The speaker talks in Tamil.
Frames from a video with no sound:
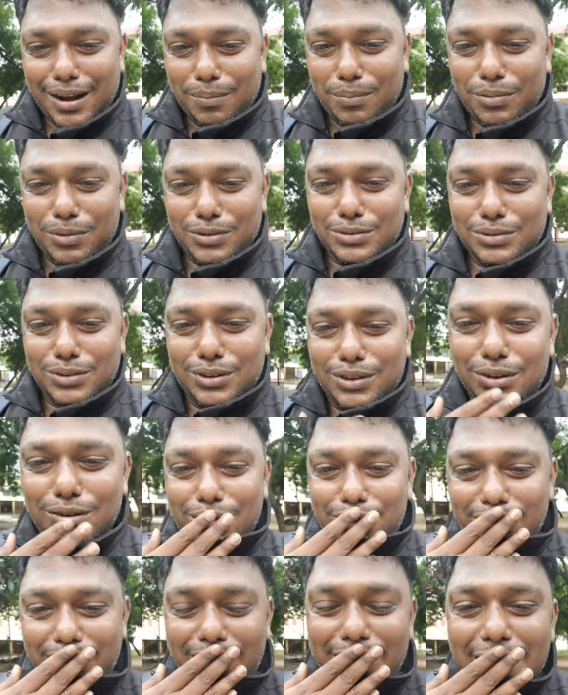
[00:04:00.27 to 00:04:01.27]
அப்படின்னு
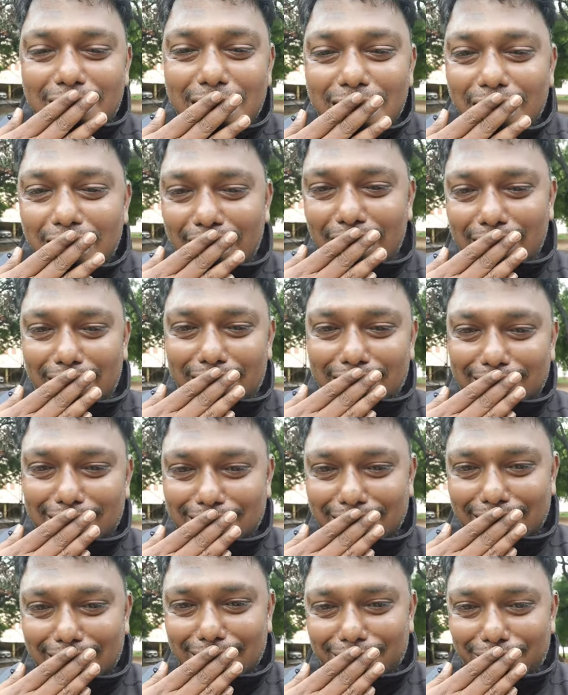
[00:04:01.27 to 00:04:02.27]
சொன்னோன்னு அட
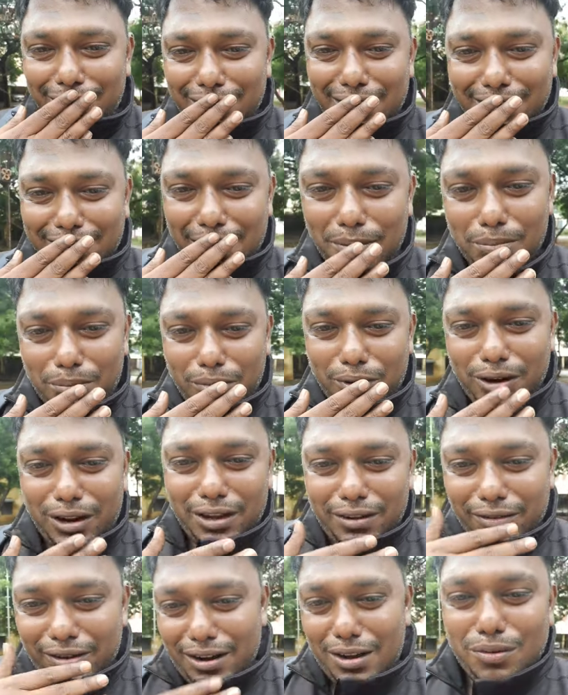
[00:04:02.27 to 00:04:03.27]
கிளவி எனக்கு ஐம்பது
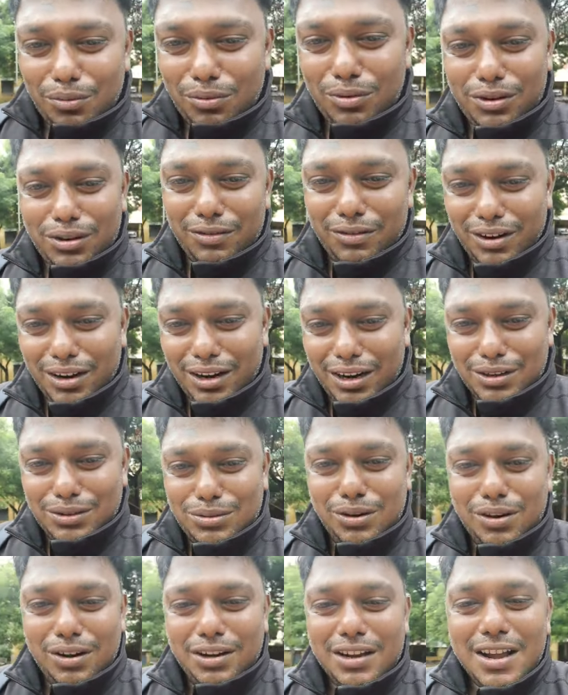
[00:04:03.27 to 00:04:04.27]
வேணாம் ஒன்று வேணான்னு
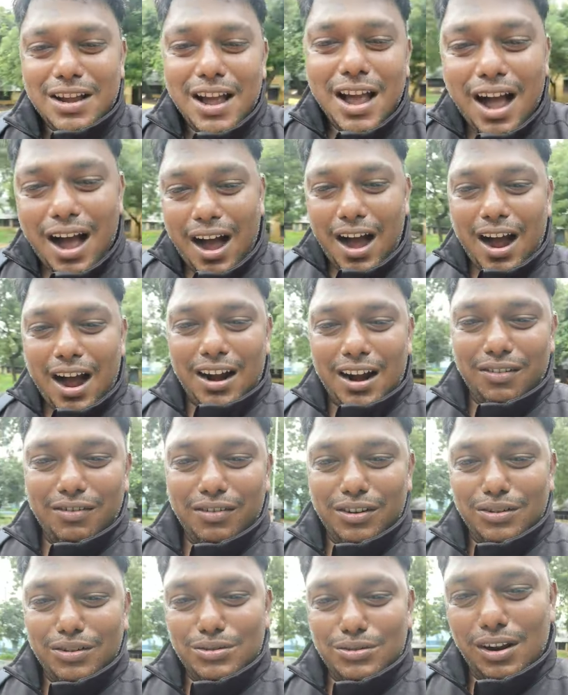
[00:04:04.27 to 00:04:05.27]
சொல்லி ஆளை
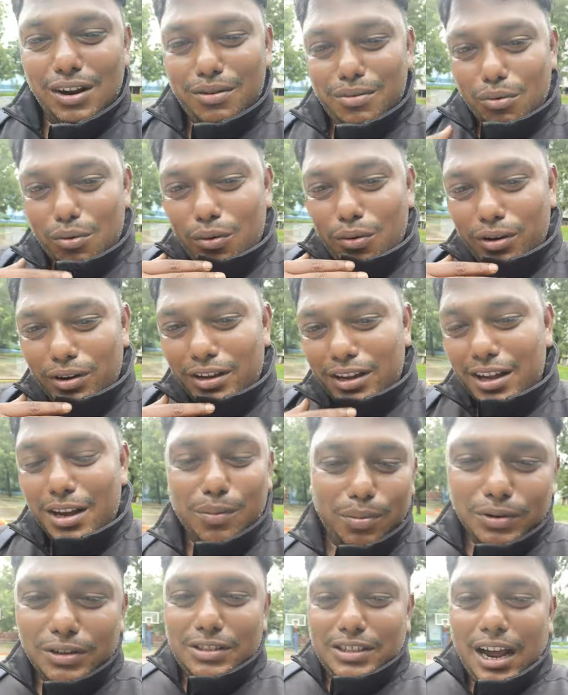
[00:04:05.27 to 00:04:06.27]
விடுன்னு சொல்லி ஓடியே
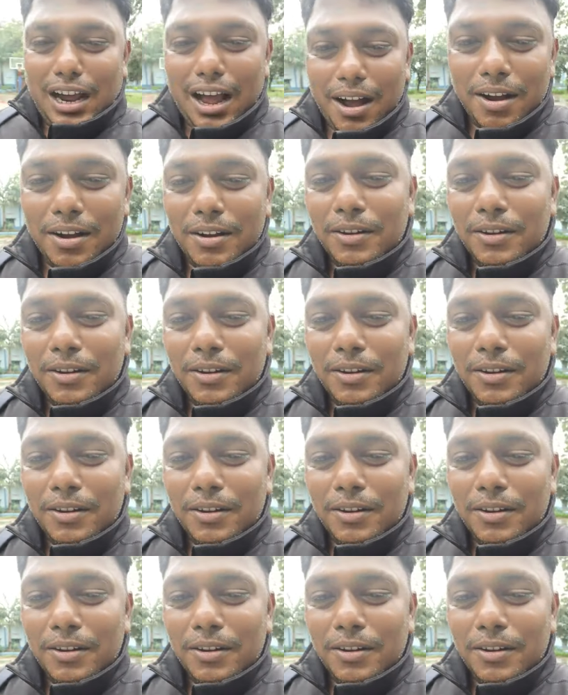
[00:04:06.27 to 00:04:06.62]
போயிட்டான்